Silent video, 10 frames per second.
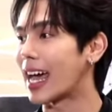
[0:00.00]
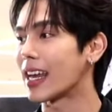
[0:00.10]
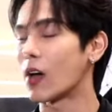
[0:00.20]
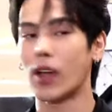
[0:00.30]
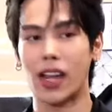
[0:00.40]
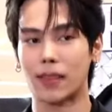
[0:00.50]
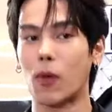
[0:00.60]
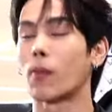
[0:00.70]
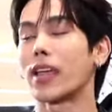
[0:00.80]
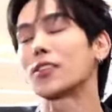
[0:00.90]
นั้น เราว่าเรา
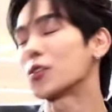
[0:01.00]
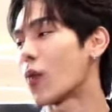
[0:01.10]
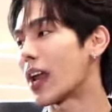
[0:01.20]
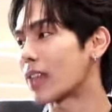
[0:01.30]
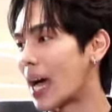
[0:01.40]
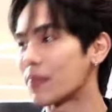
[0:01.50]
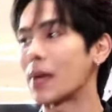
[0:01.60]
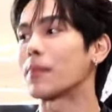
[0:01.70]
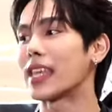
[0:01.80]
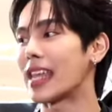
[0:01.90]
ผมแค่สุกว่าเราทำ
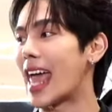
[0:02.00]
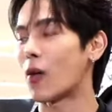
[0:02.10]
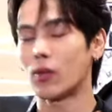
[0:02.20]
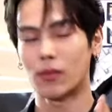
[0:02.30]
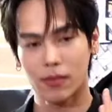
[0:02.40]
เต็มที่แล้ว